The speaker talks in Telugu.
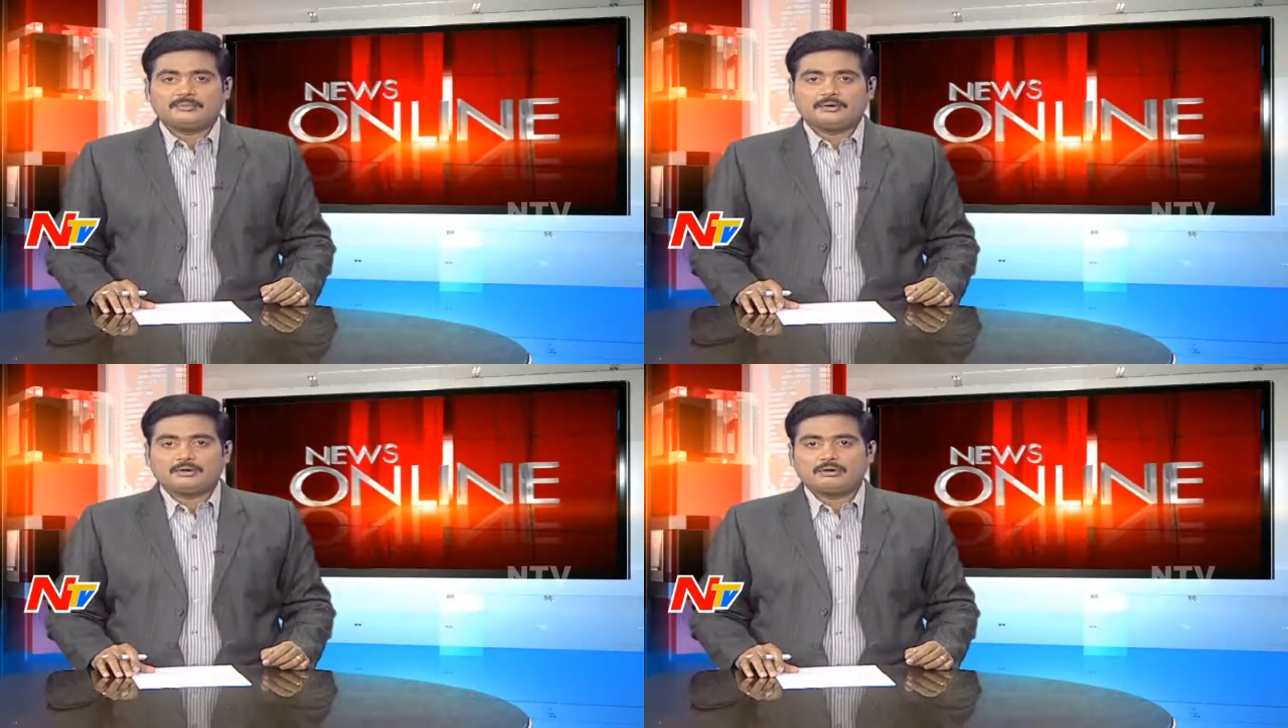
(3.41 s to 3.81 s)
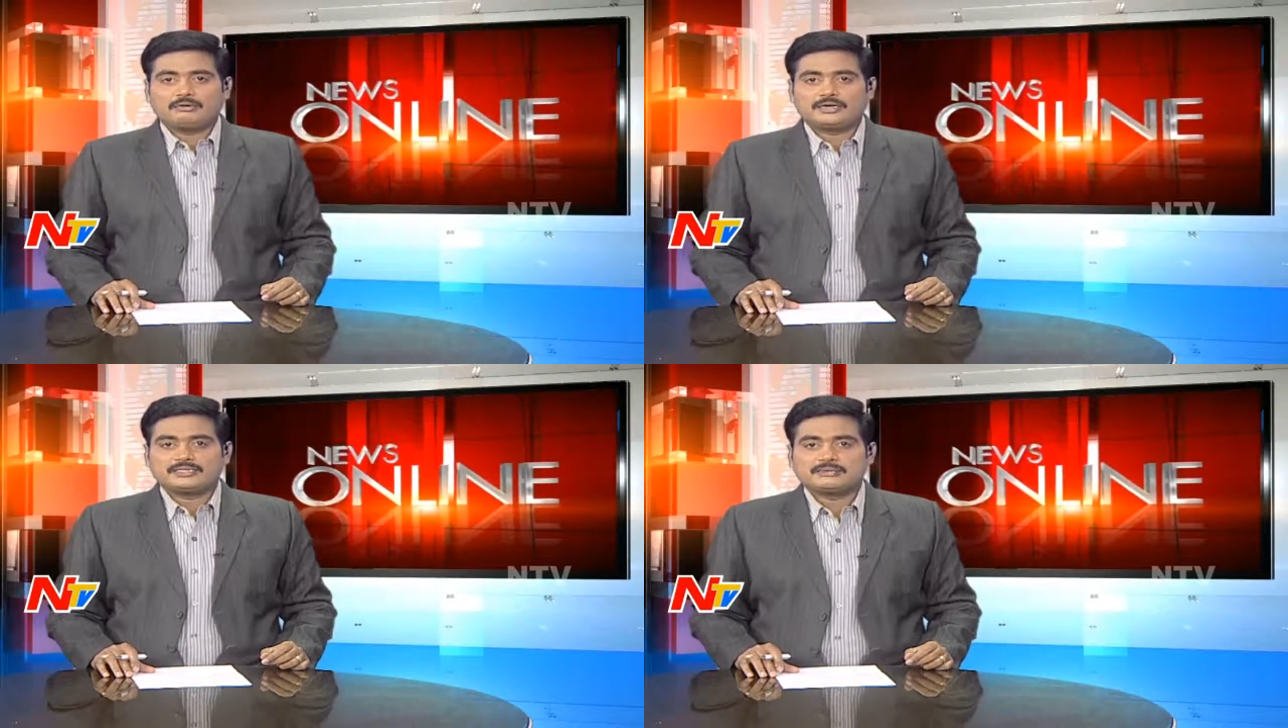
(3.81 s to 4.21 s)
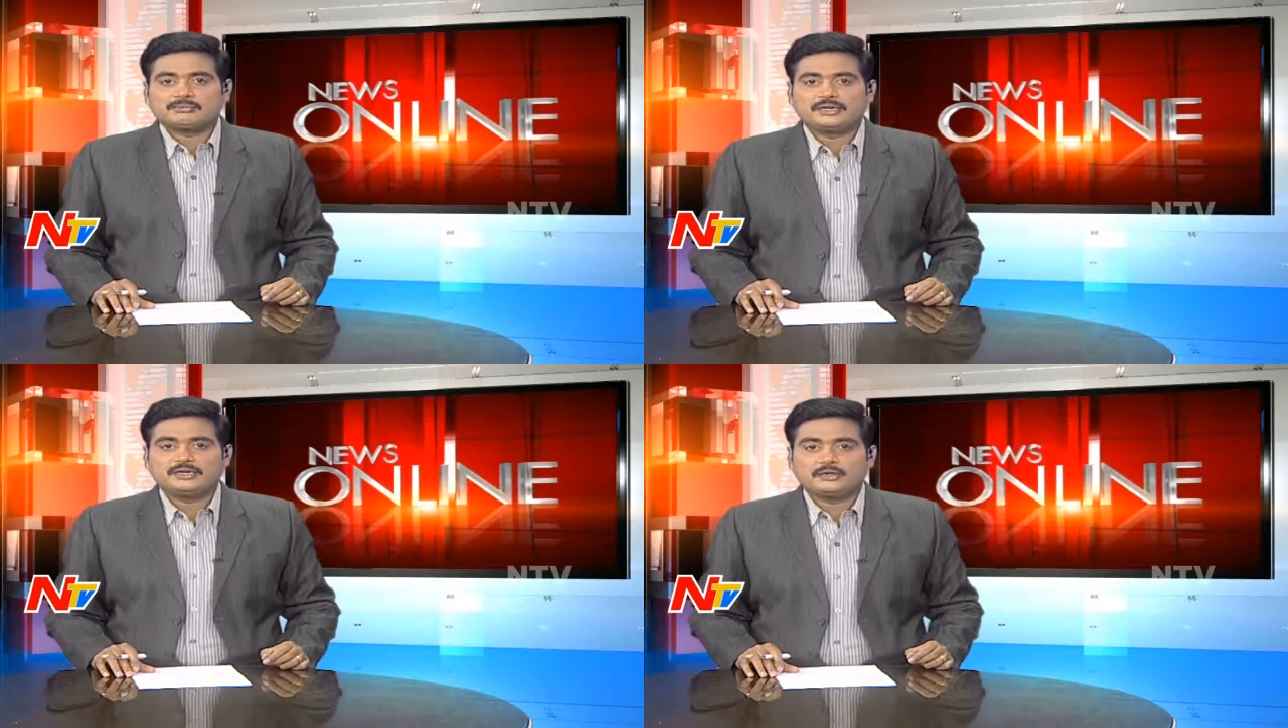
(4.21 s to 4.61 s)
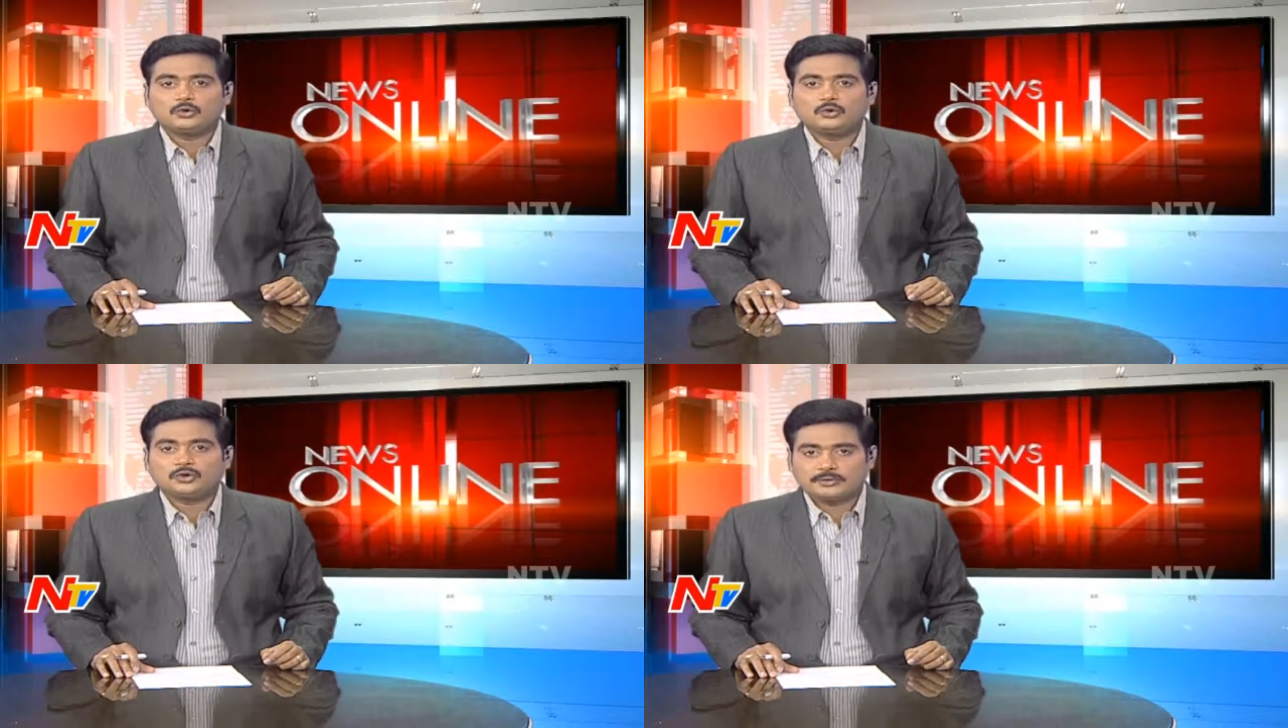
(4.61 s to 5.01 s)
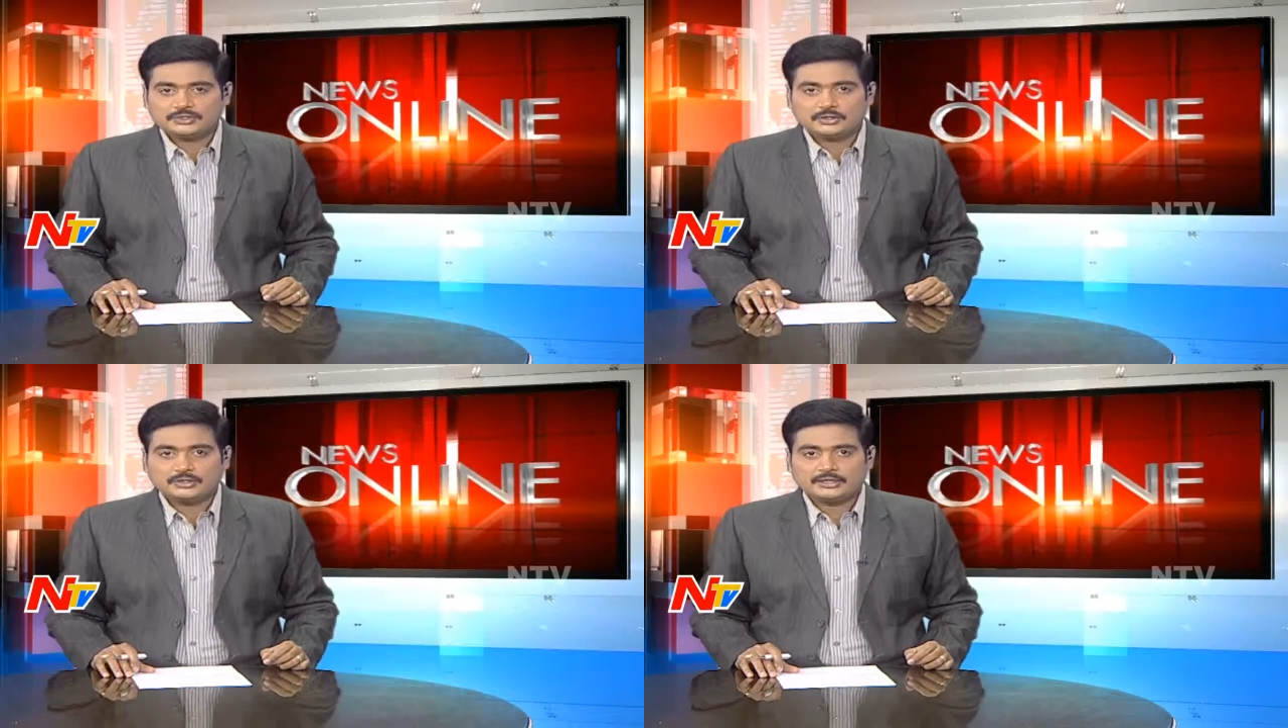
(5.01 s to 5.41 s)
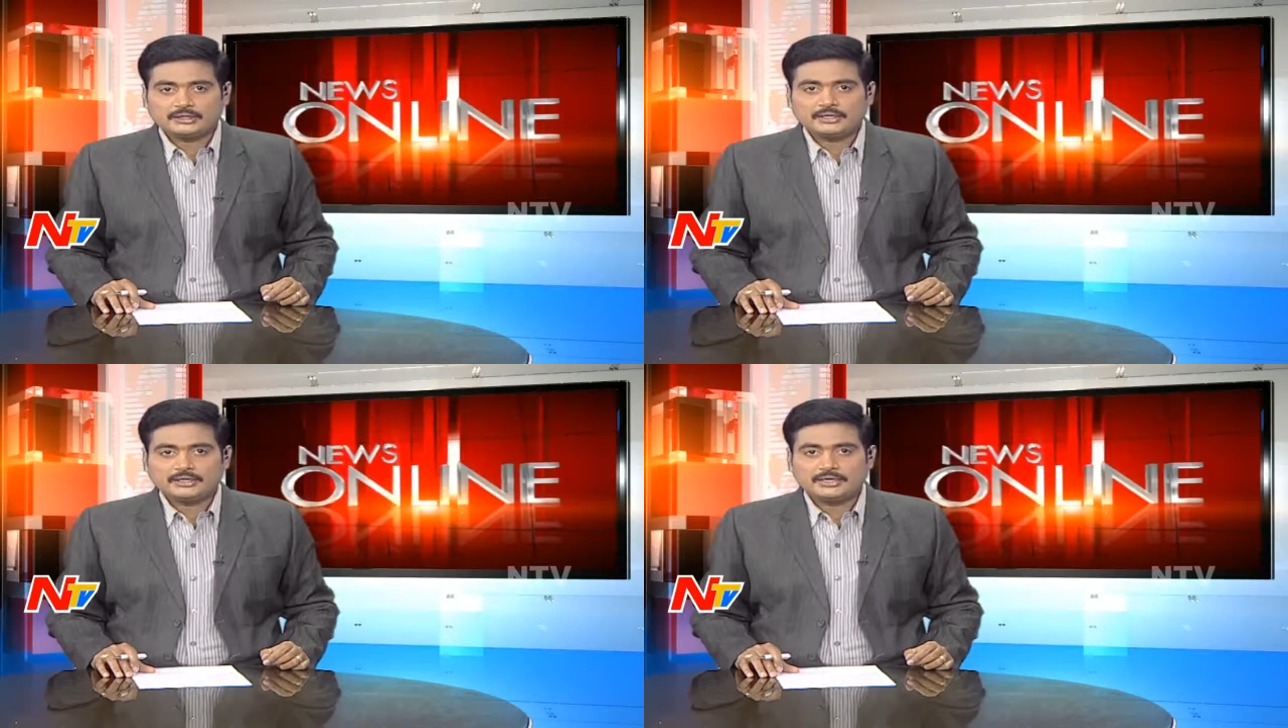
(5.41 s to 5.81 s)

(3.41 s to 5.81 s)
ఏపీ కాంగ్రెస్ మరింత దూకుడు పెంచుతోంది